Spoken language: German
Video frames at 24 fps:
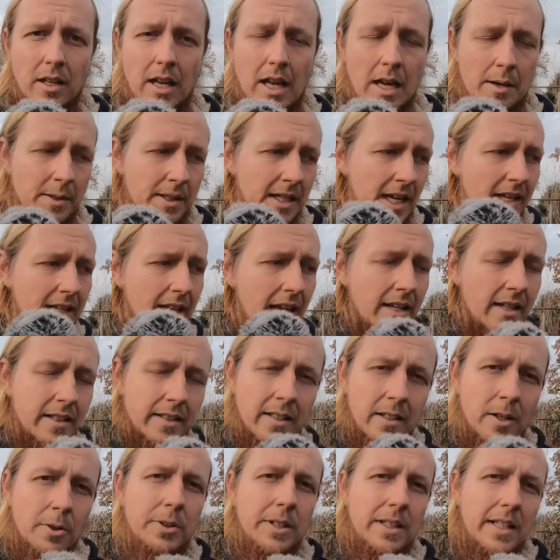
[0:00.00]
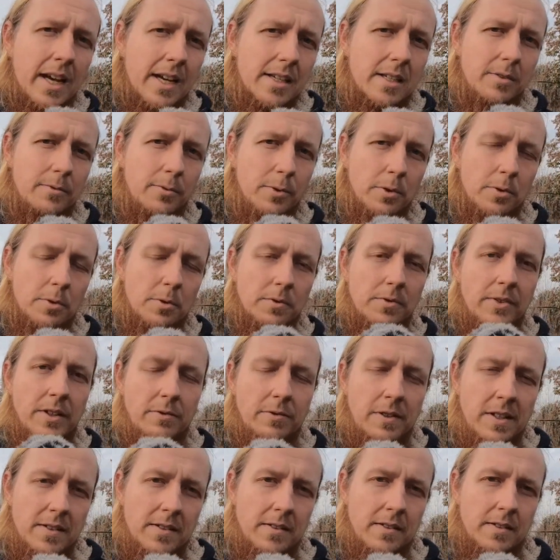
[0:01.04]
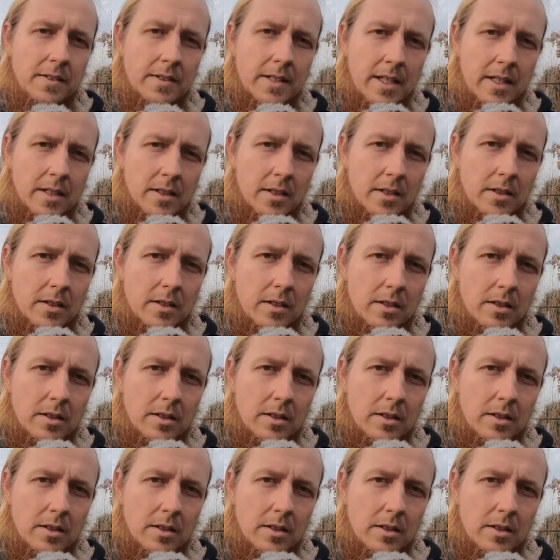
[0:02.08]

Aber die hat eigentlich genau die gleiche Wirkung wie fließendes Geld.